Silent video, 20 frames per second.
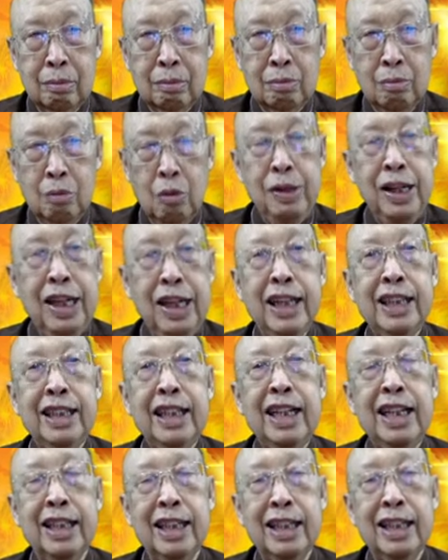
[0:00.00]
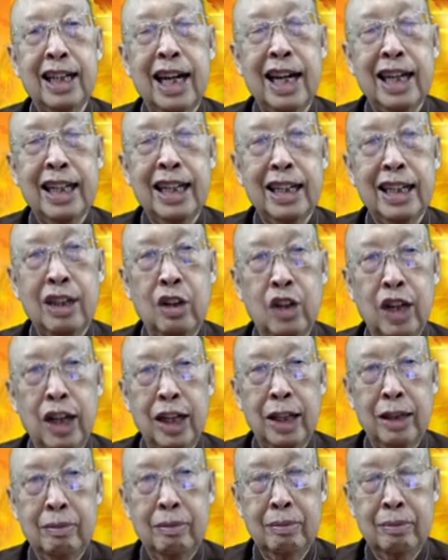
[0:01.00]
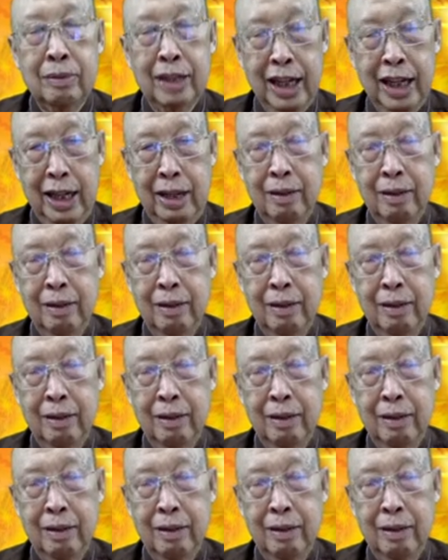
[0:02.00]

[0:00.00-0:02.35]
บุมีอันใดจะเห็นอันตรายแก่เจ้าใดดิ